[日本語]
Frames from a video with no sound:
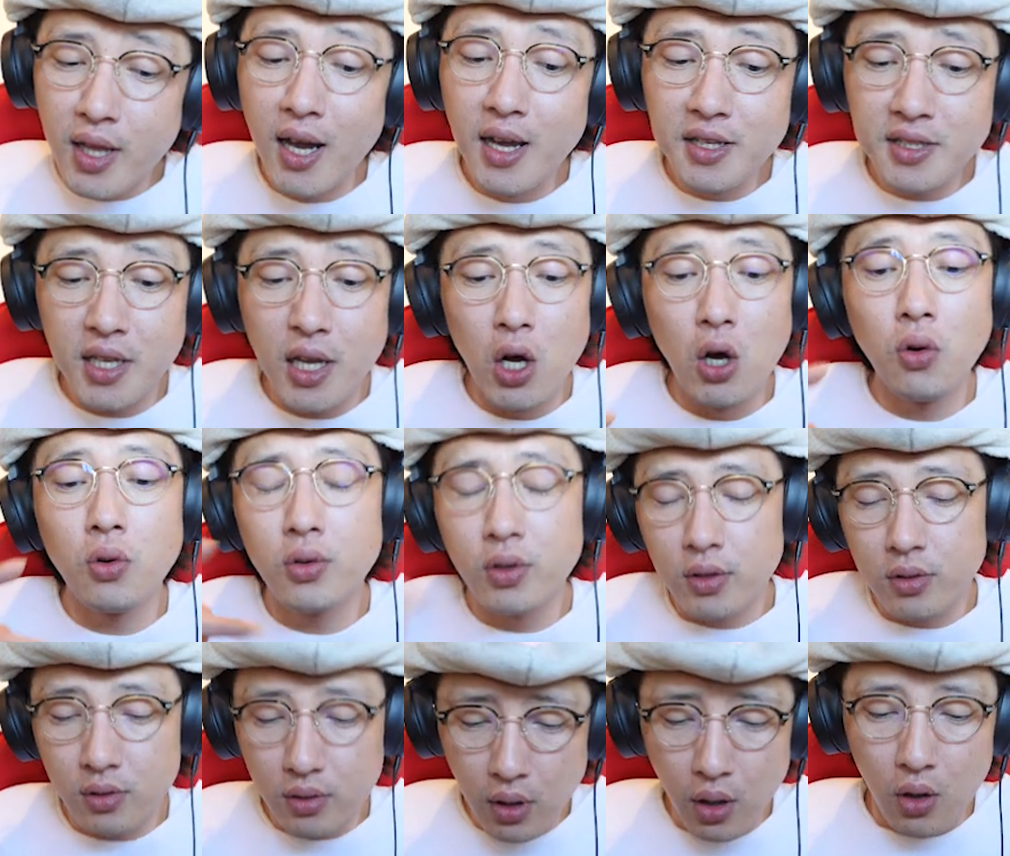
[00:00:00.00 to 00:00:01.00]
ダイサーを振
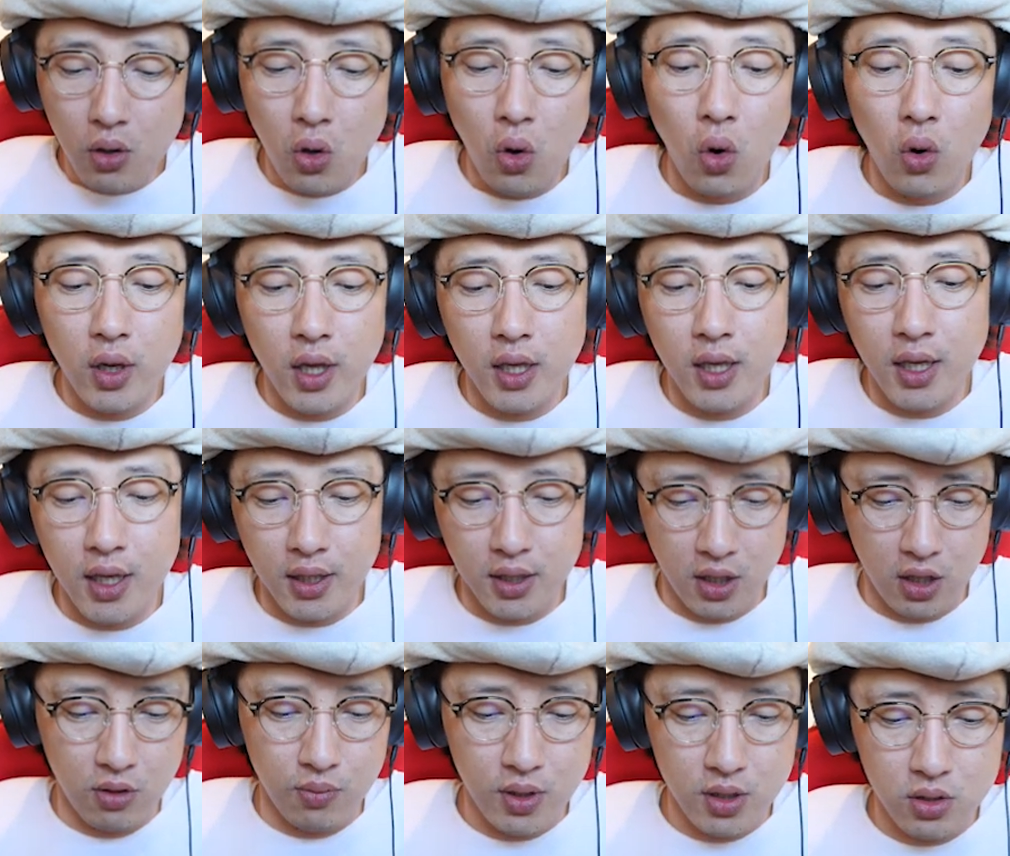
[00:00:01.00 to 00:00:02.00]
ると攻撃が
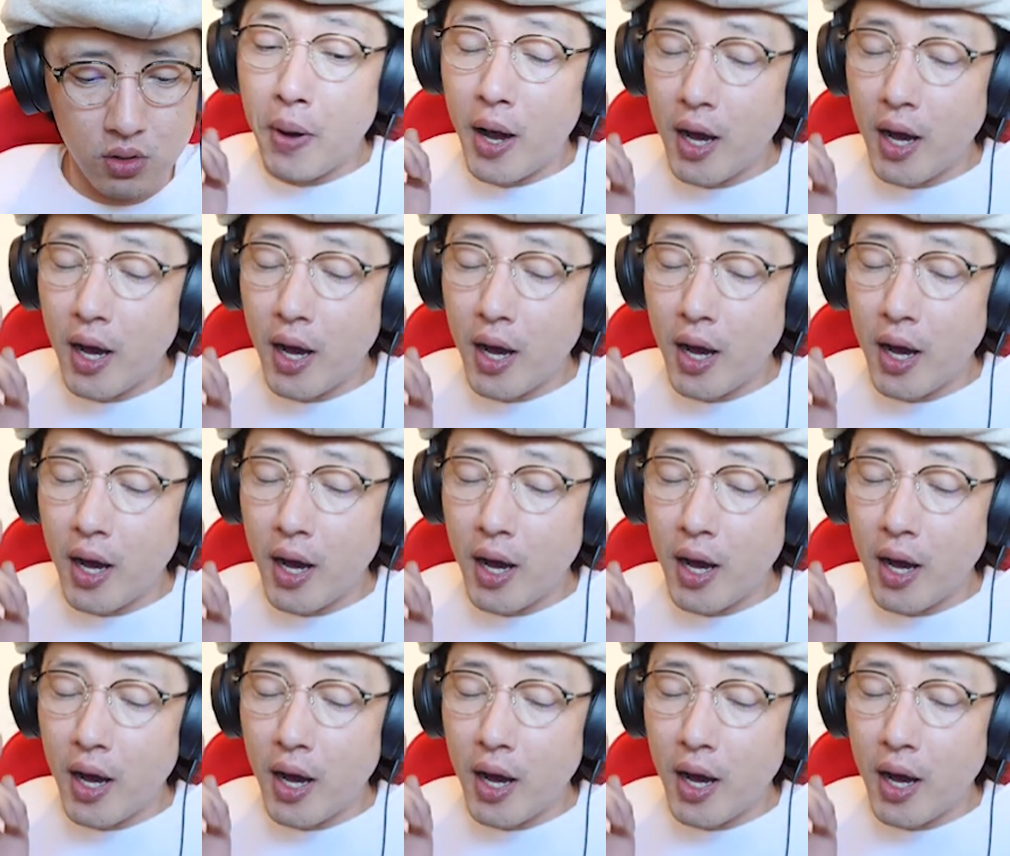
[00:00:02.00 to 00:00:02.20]
できます。